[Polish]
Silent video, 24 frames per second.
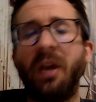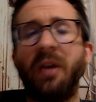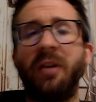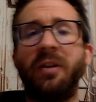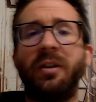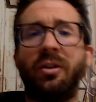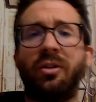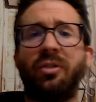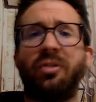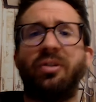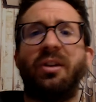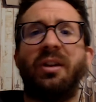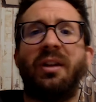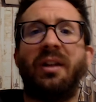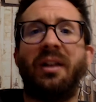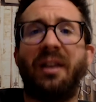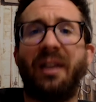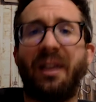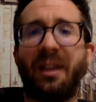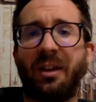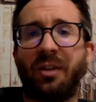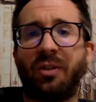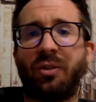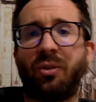Jeszcze
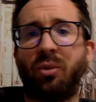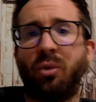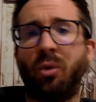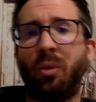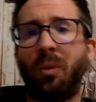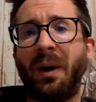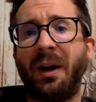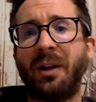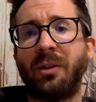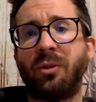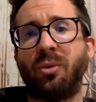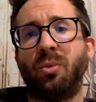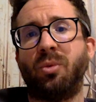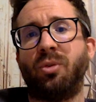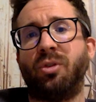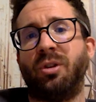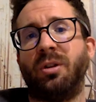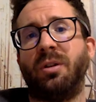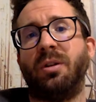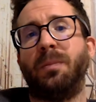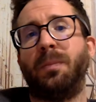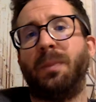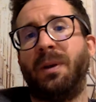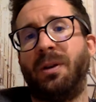lekarz tłumaczył,
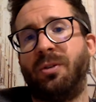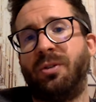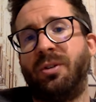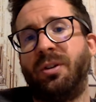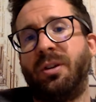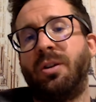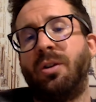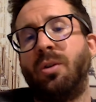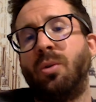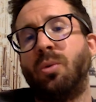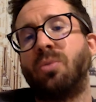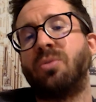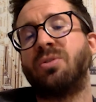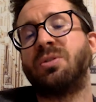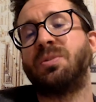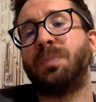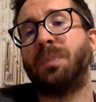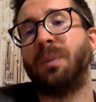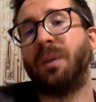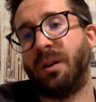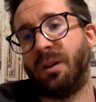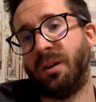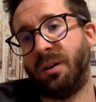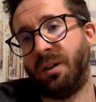że będzie kilku,
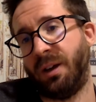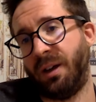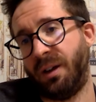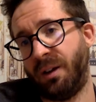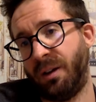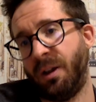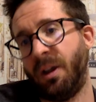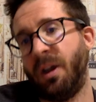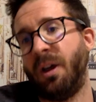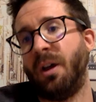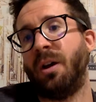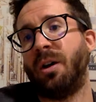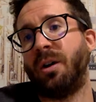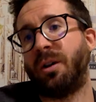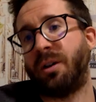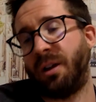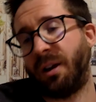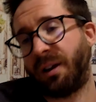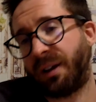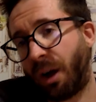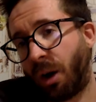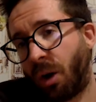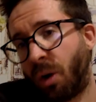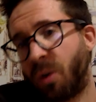e, e,
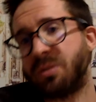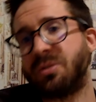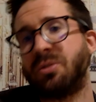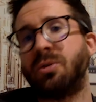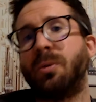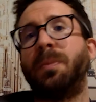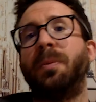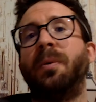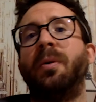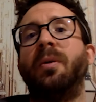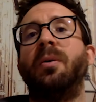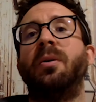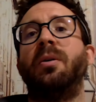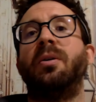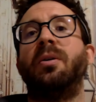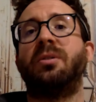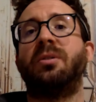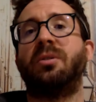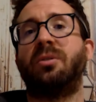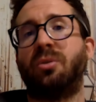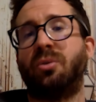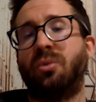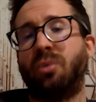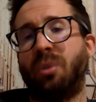kilka osób, e,
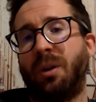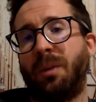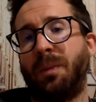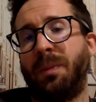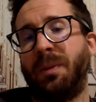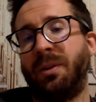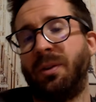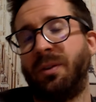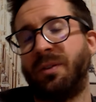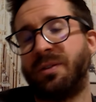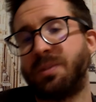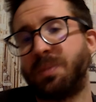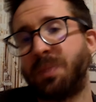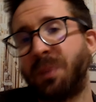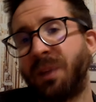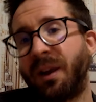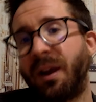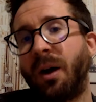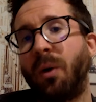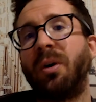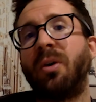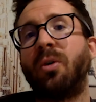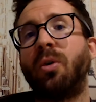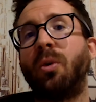które będą
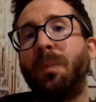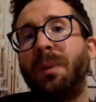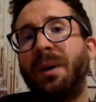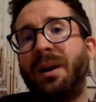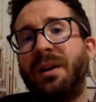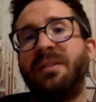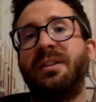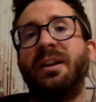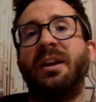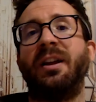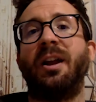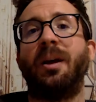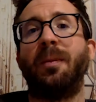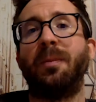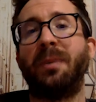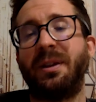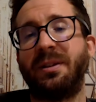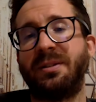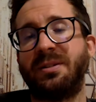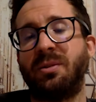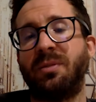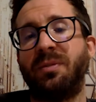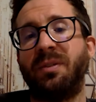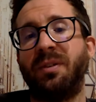wspierały Huberta na
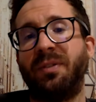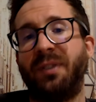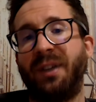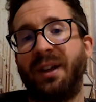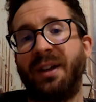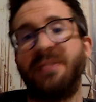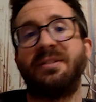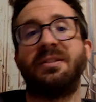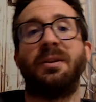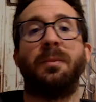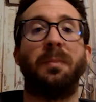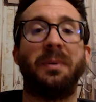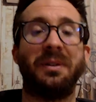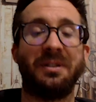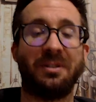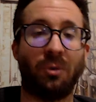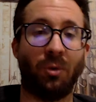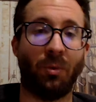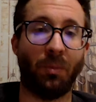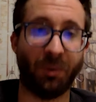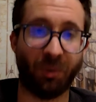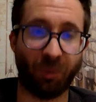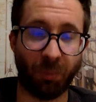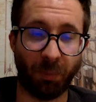miejscu we Francji.
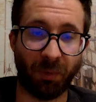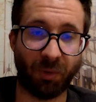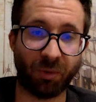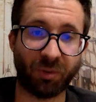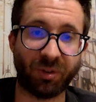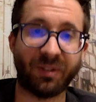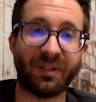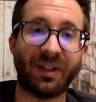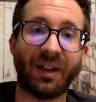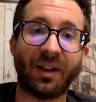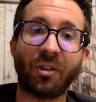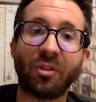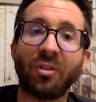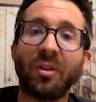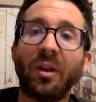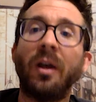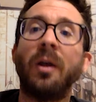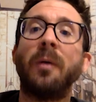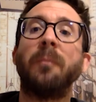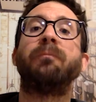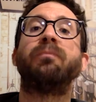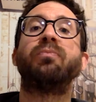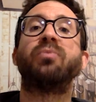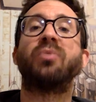Być, być może także
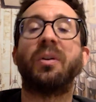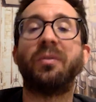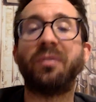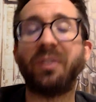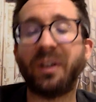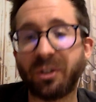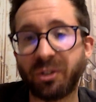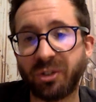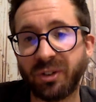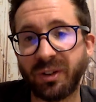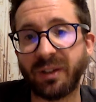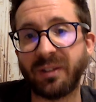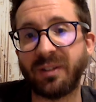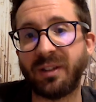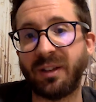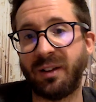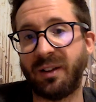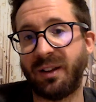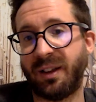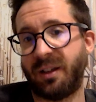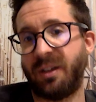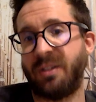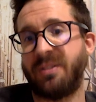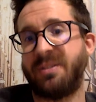właśnie
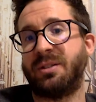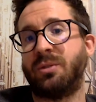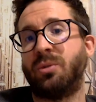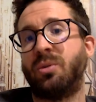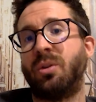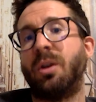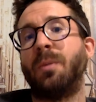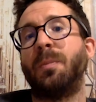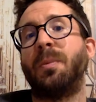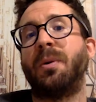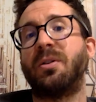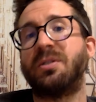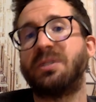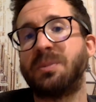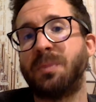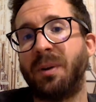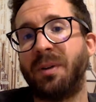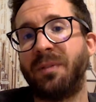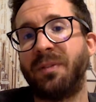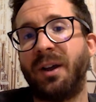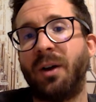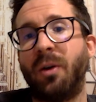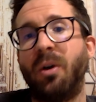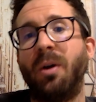ten lekarz, z którym
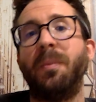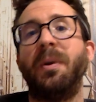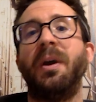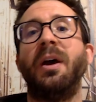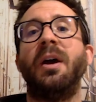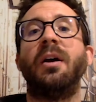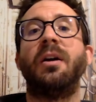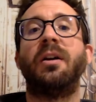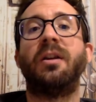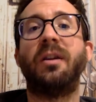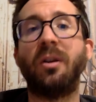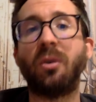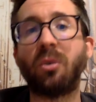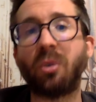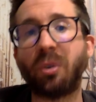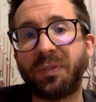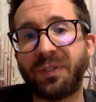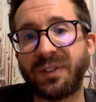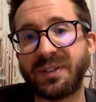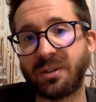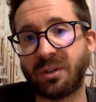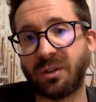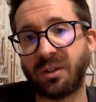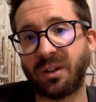rozmawiałem, kilku
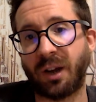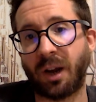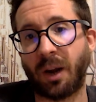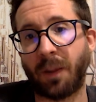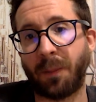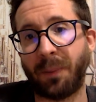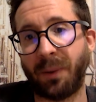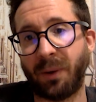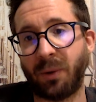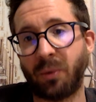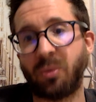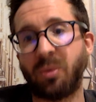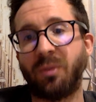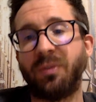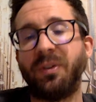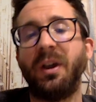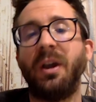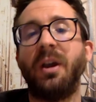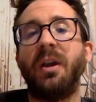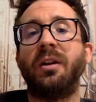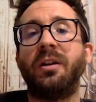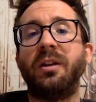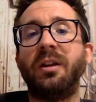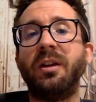fizjoterapeutów
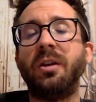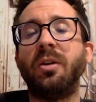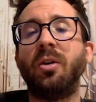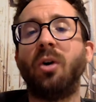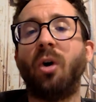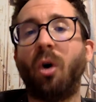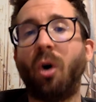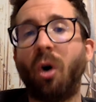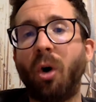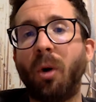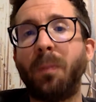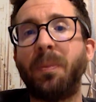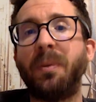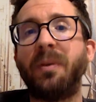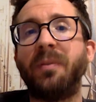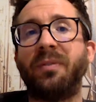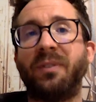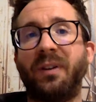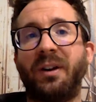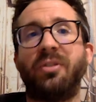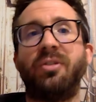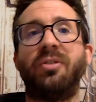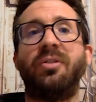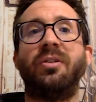i oby
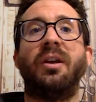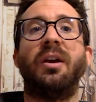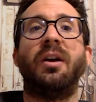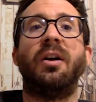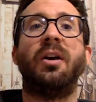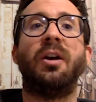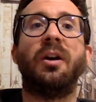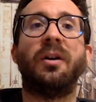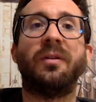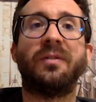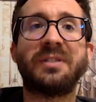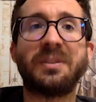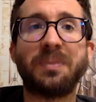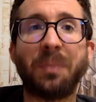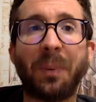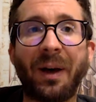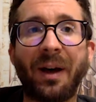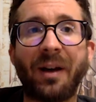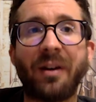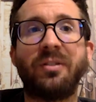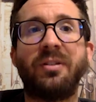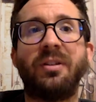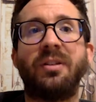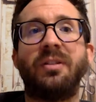właśnie
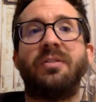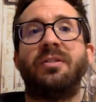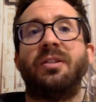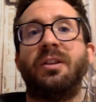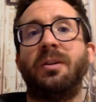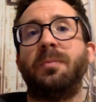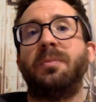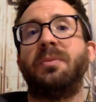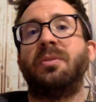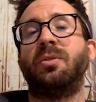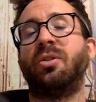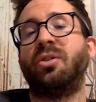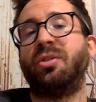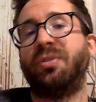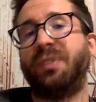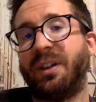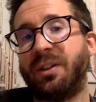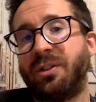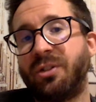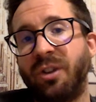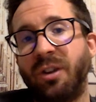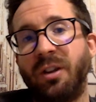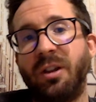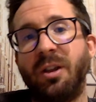wsparty tym
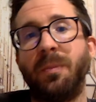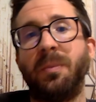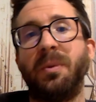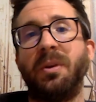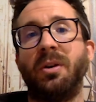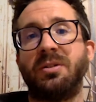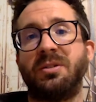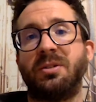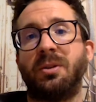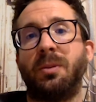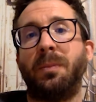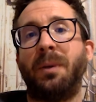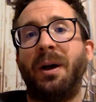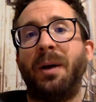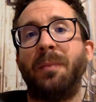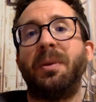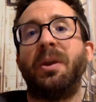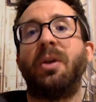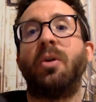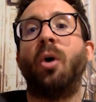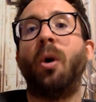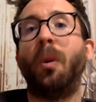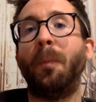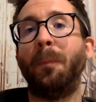doświadczeniem i
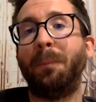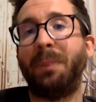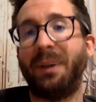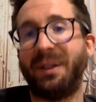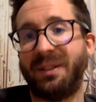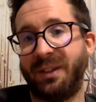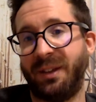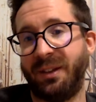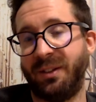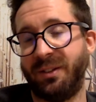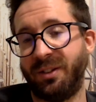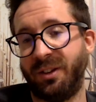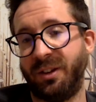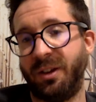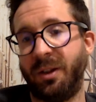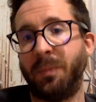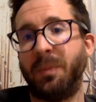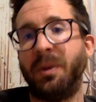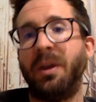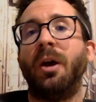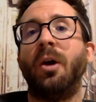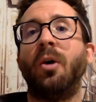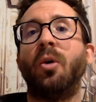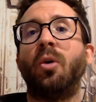osobami
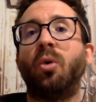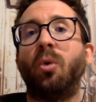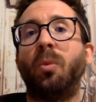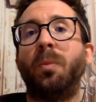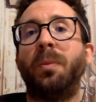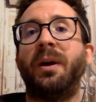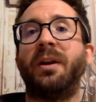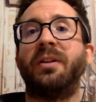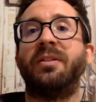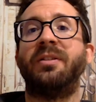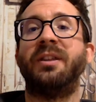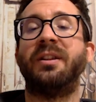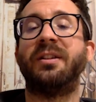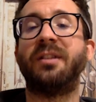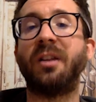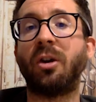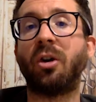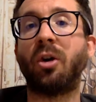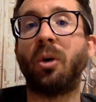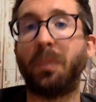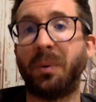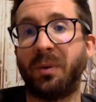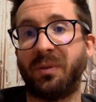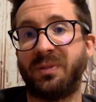kompetentnymi Hubert nie
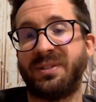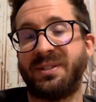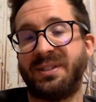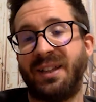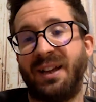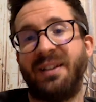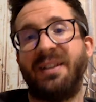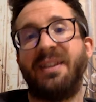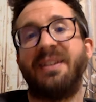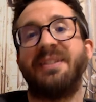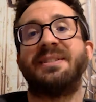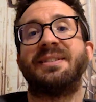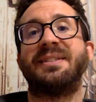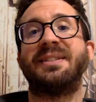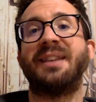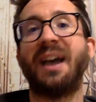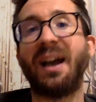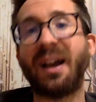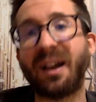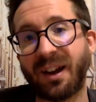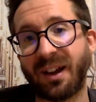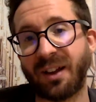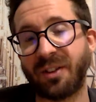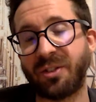tylko był w stanie
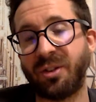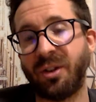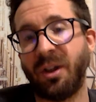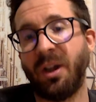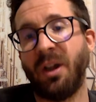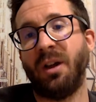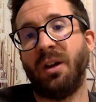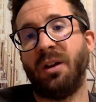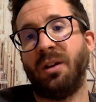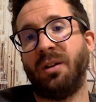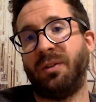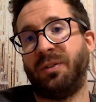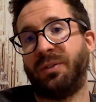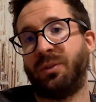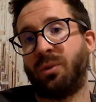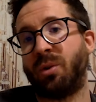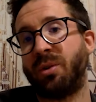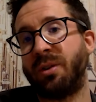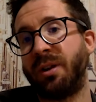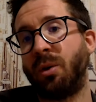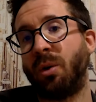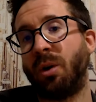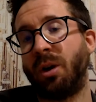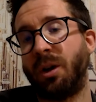zagrać w
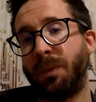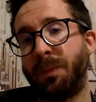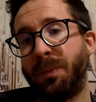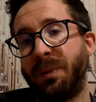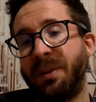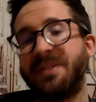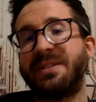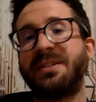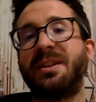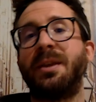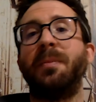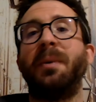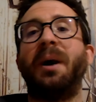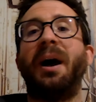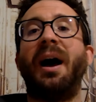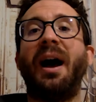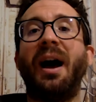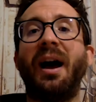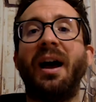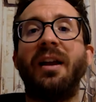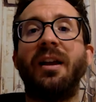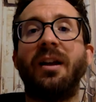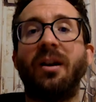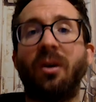turnieju olimpijskim,
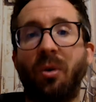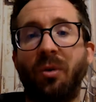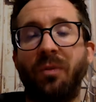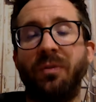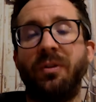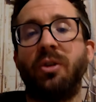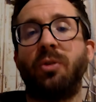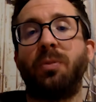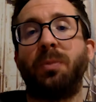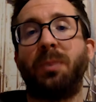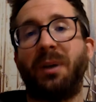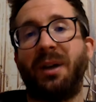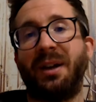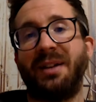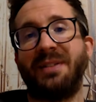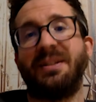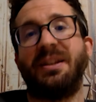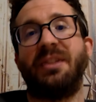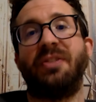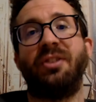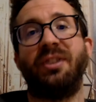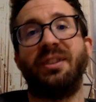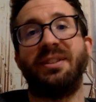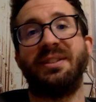ale również
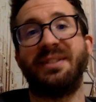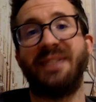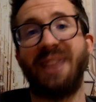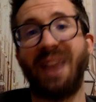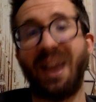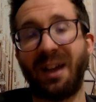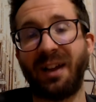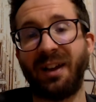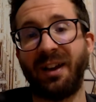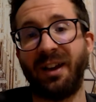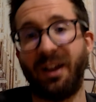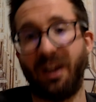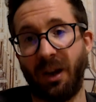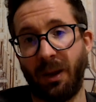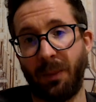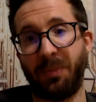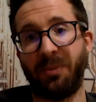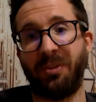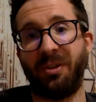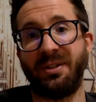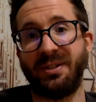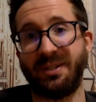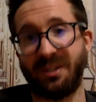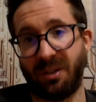pokazać je z jak
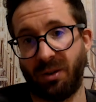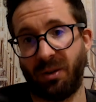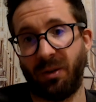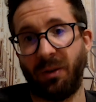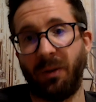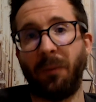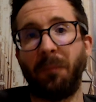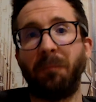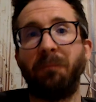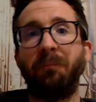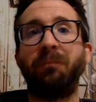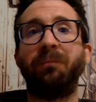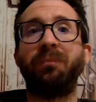najlepszej strony.